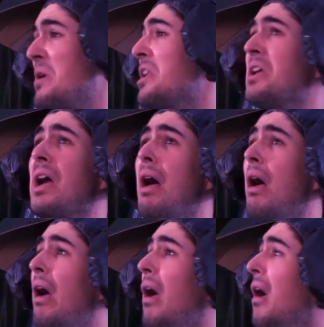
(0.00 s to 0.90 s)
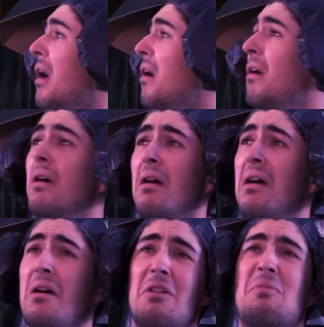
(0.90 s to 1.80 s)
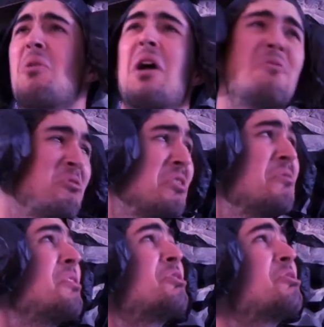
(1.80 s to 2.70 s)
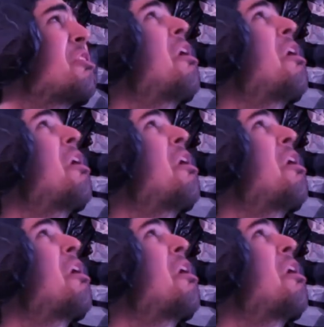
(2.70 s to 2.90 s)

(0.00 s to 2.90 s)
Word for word: pas les gars. Mais pourquoi est-il aussi méchant